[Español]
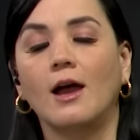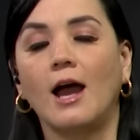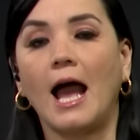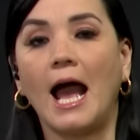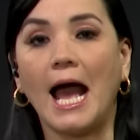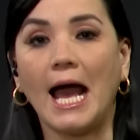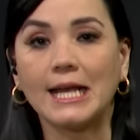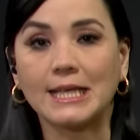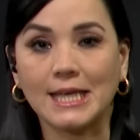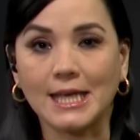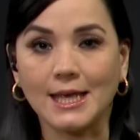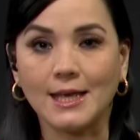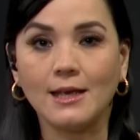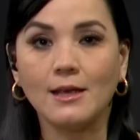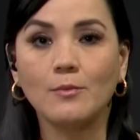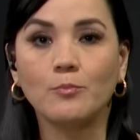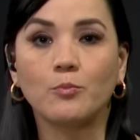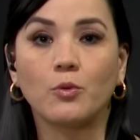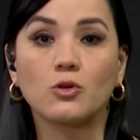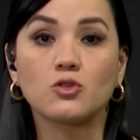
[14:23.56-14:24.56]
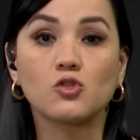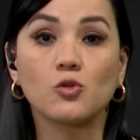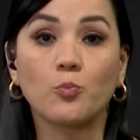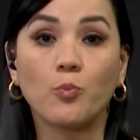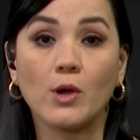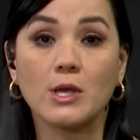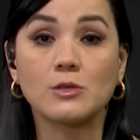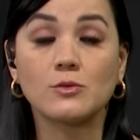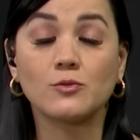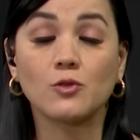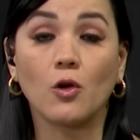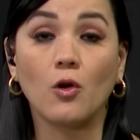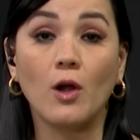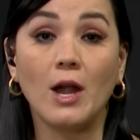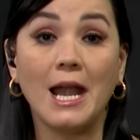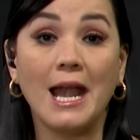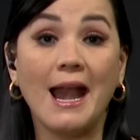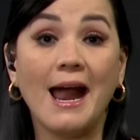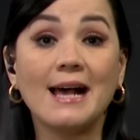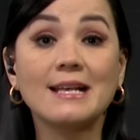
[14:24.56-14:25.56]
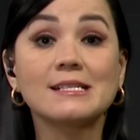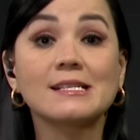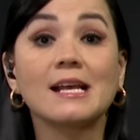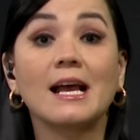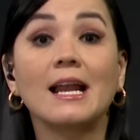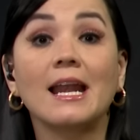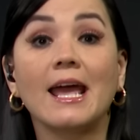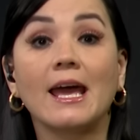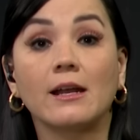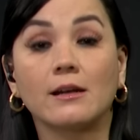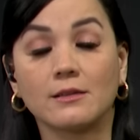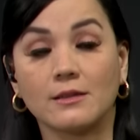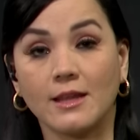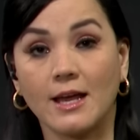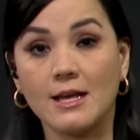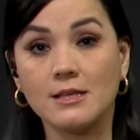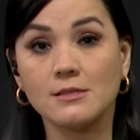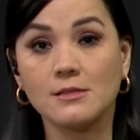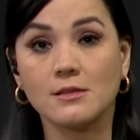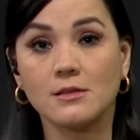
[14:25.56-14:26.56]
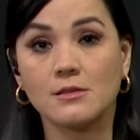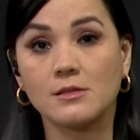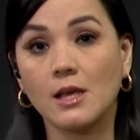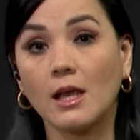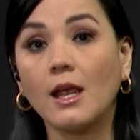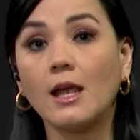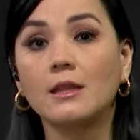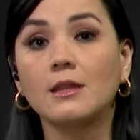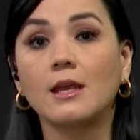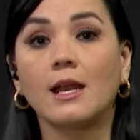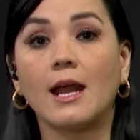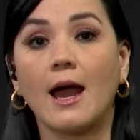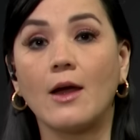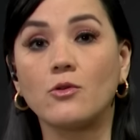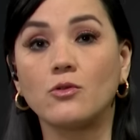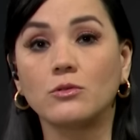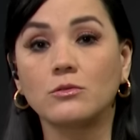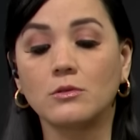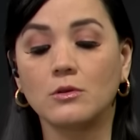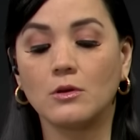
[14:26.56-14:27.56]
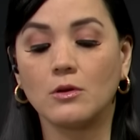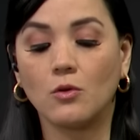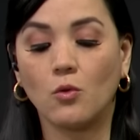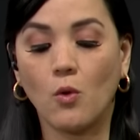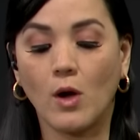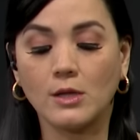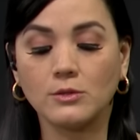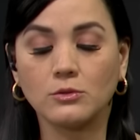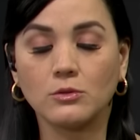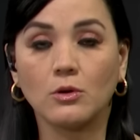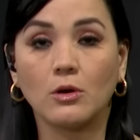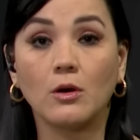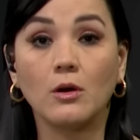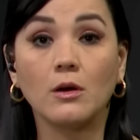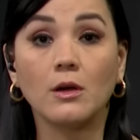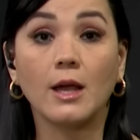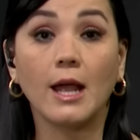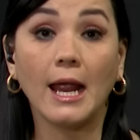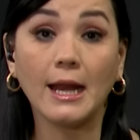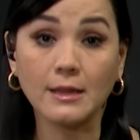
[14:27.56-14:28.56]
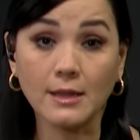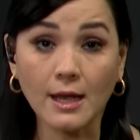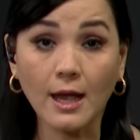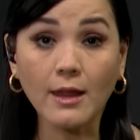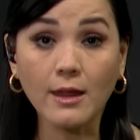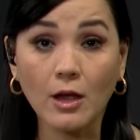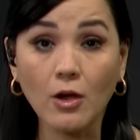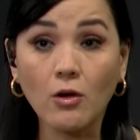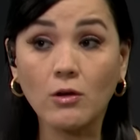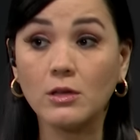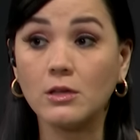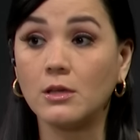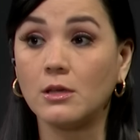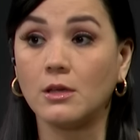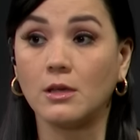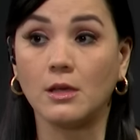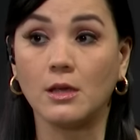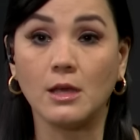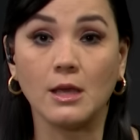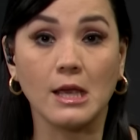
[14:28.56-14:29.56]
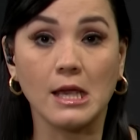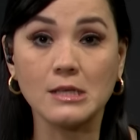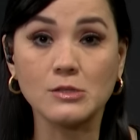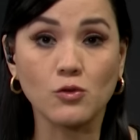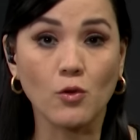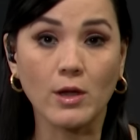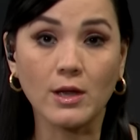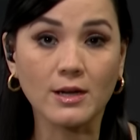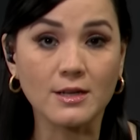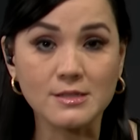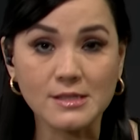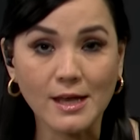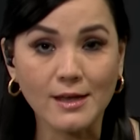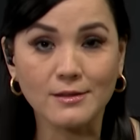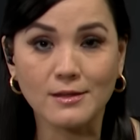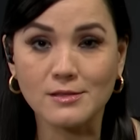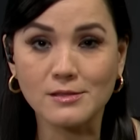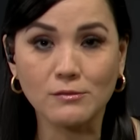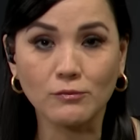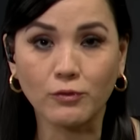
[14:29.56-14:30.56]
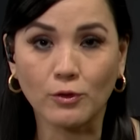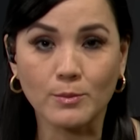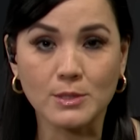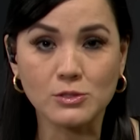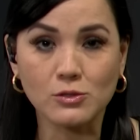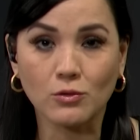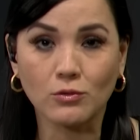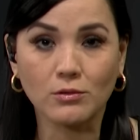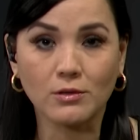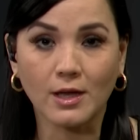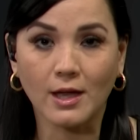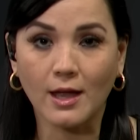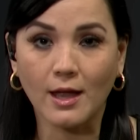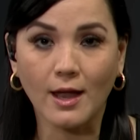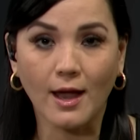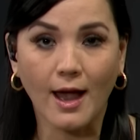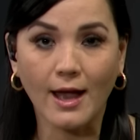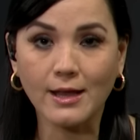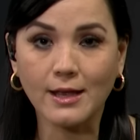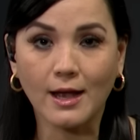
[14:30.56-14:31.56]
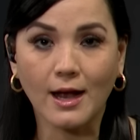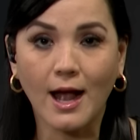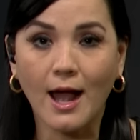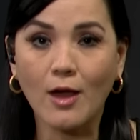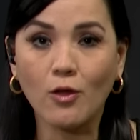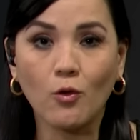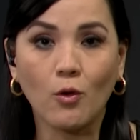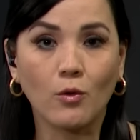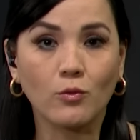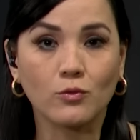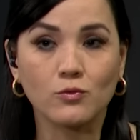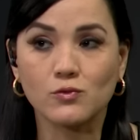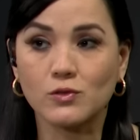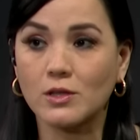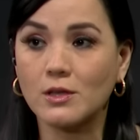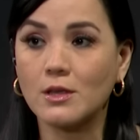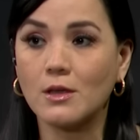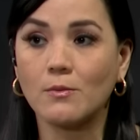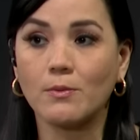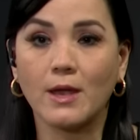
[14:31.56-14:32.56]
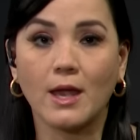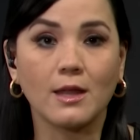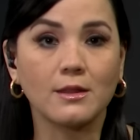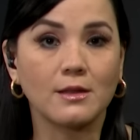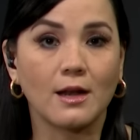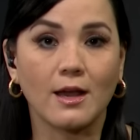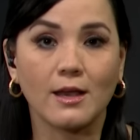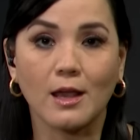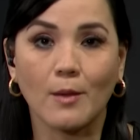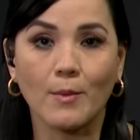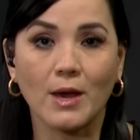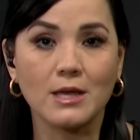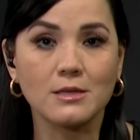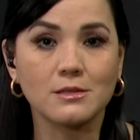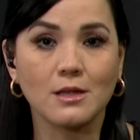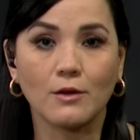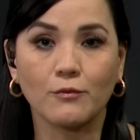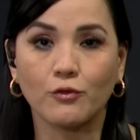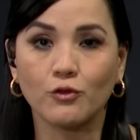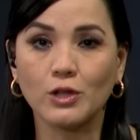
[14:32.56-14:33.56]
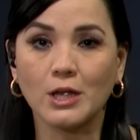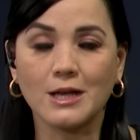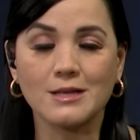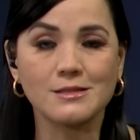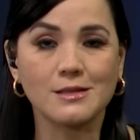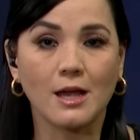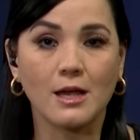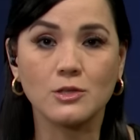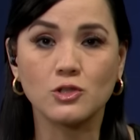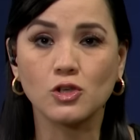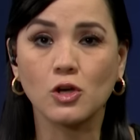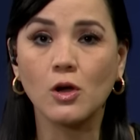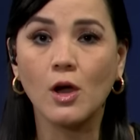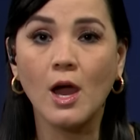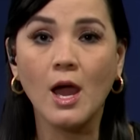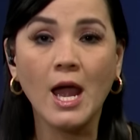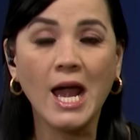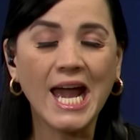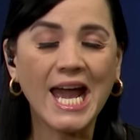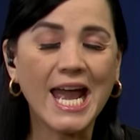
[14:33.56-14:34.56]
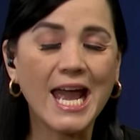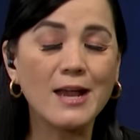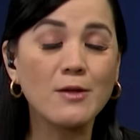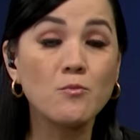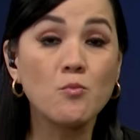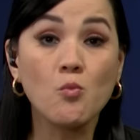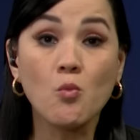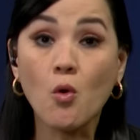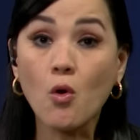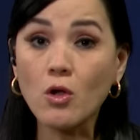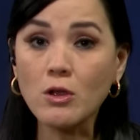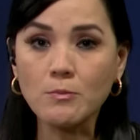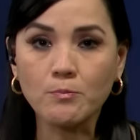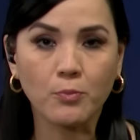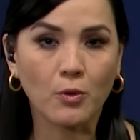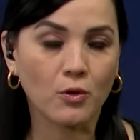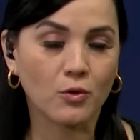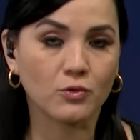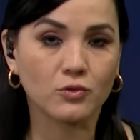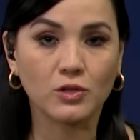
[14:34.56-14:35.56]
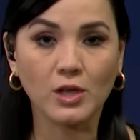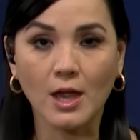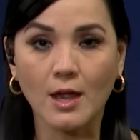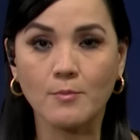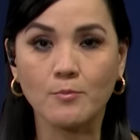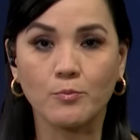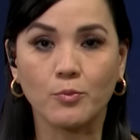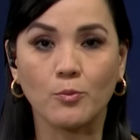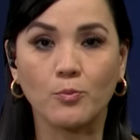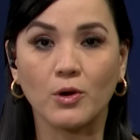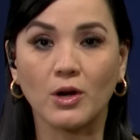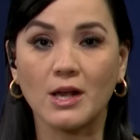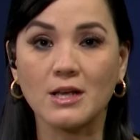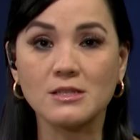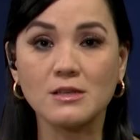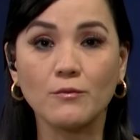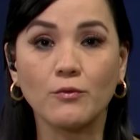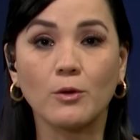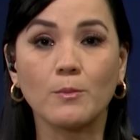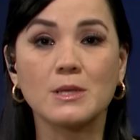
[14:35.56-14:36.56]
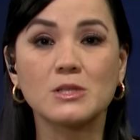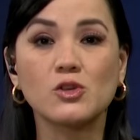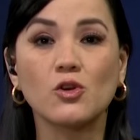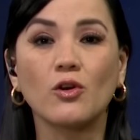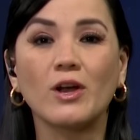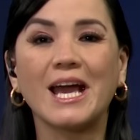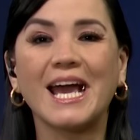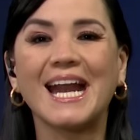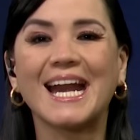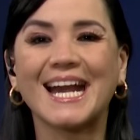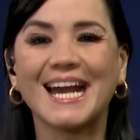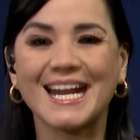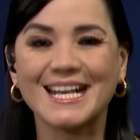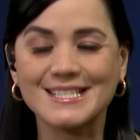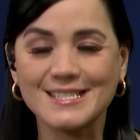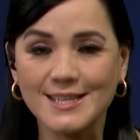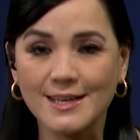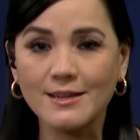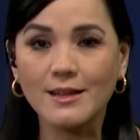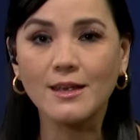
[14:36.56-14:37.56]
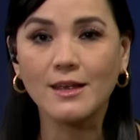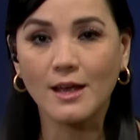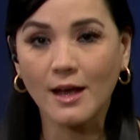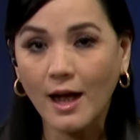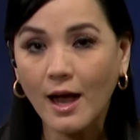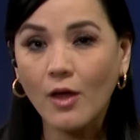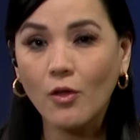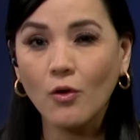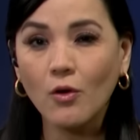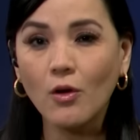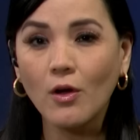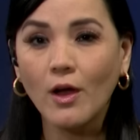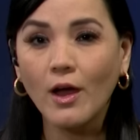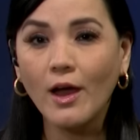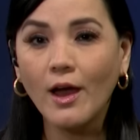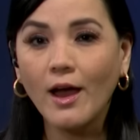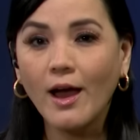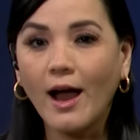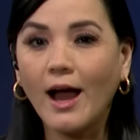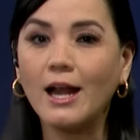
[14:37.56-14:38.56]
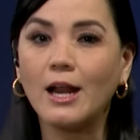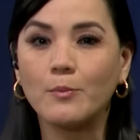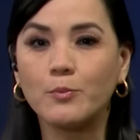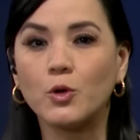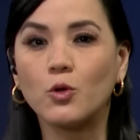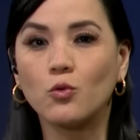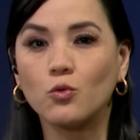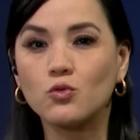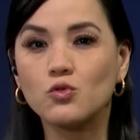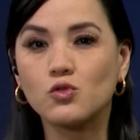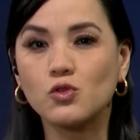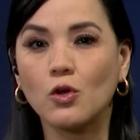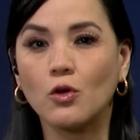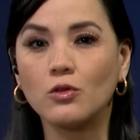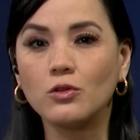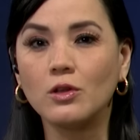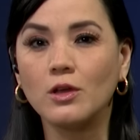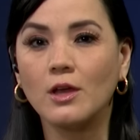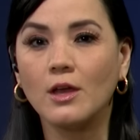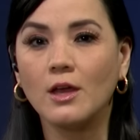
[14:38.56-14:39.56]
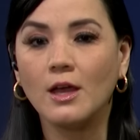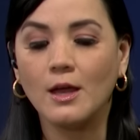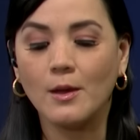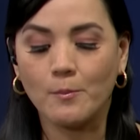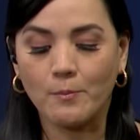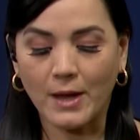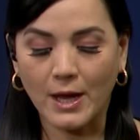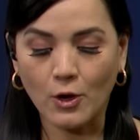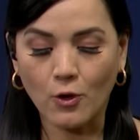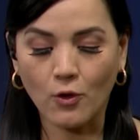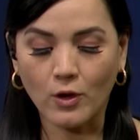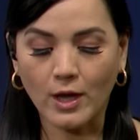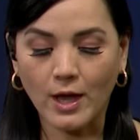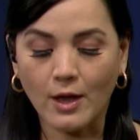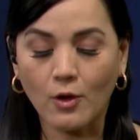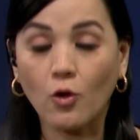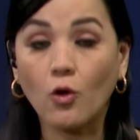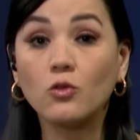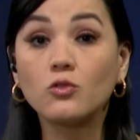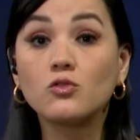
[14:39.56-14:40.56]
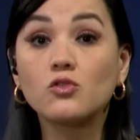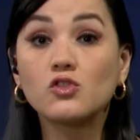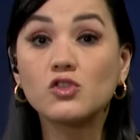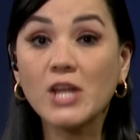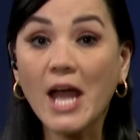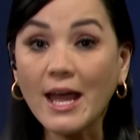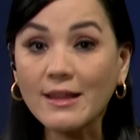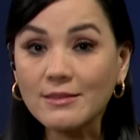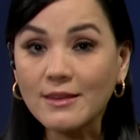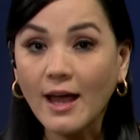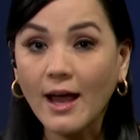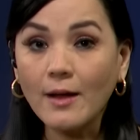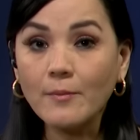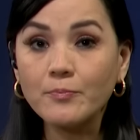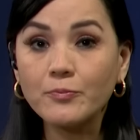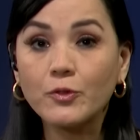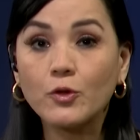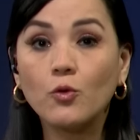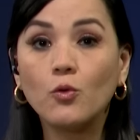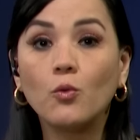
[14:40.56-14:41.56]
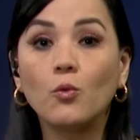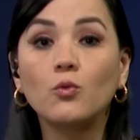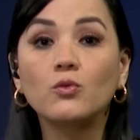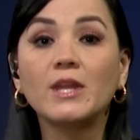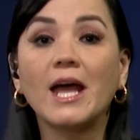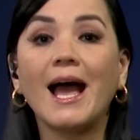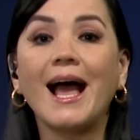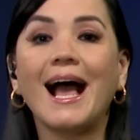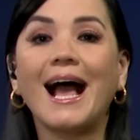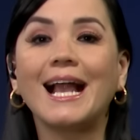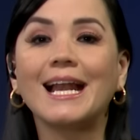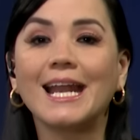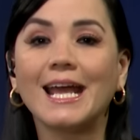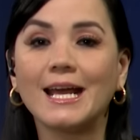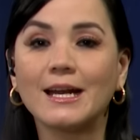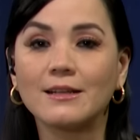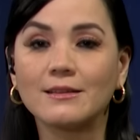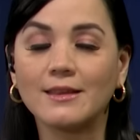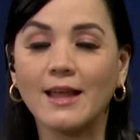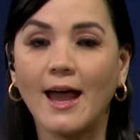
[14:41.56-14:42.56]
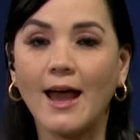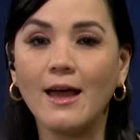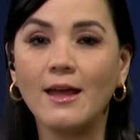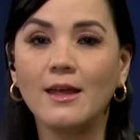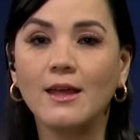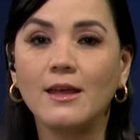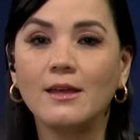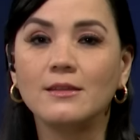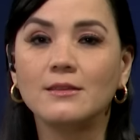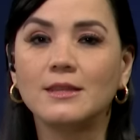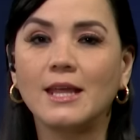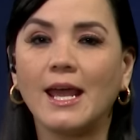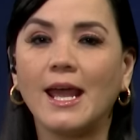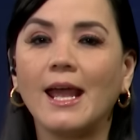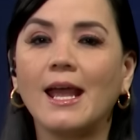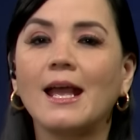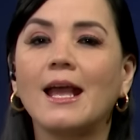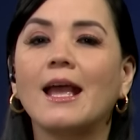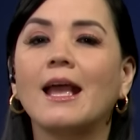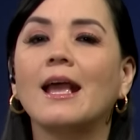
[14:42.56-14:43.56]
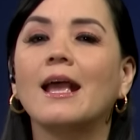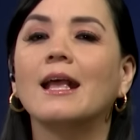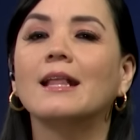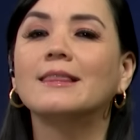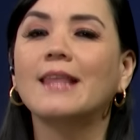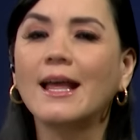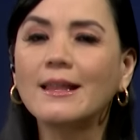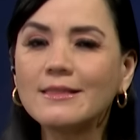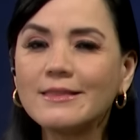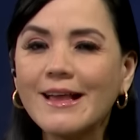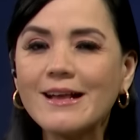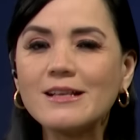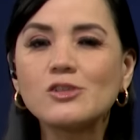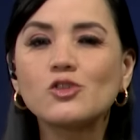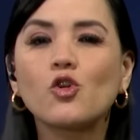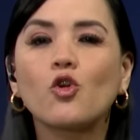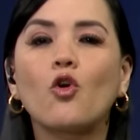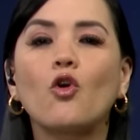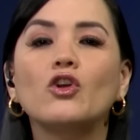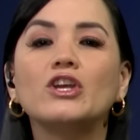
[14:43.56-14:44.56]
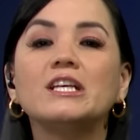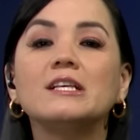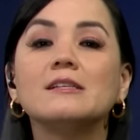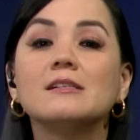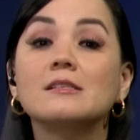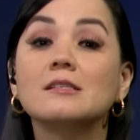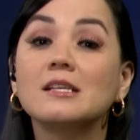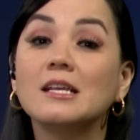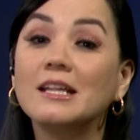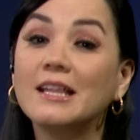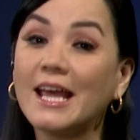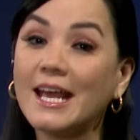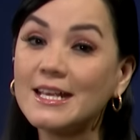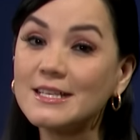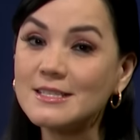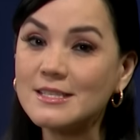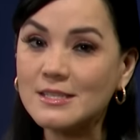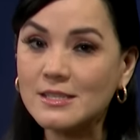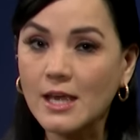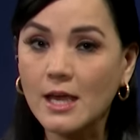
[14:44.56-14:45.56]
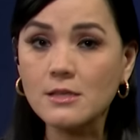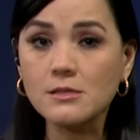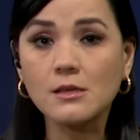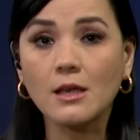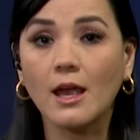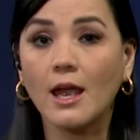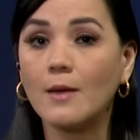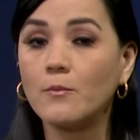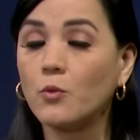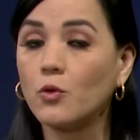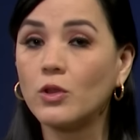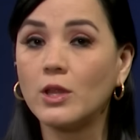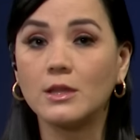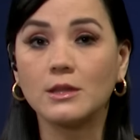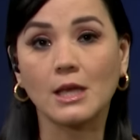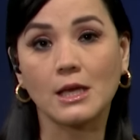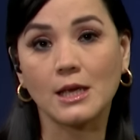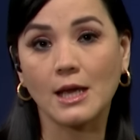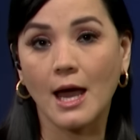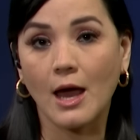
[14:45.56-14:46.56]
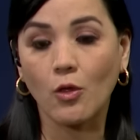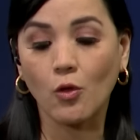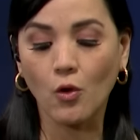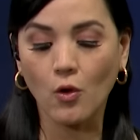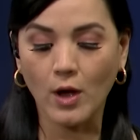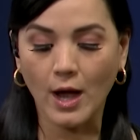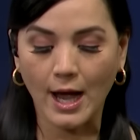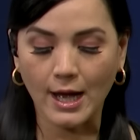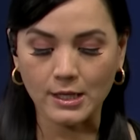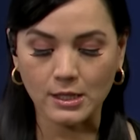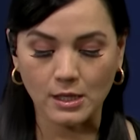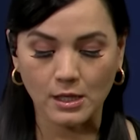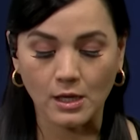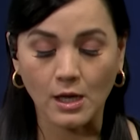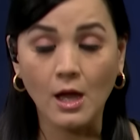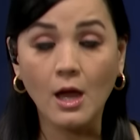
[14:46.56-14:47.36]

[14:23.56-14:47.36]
Aquí, por supuesto, las alertas se generaron cuando el día de hoy, y, esto es reciente, es información que ha llegado, aunque ustedes vean las llamadas telefónicas, se ha hecho en muy poco tiempo, porque es información que recién ha llegado a la producción, pero que constata una alerta de tantas coincidencias que hemos detallado aquí.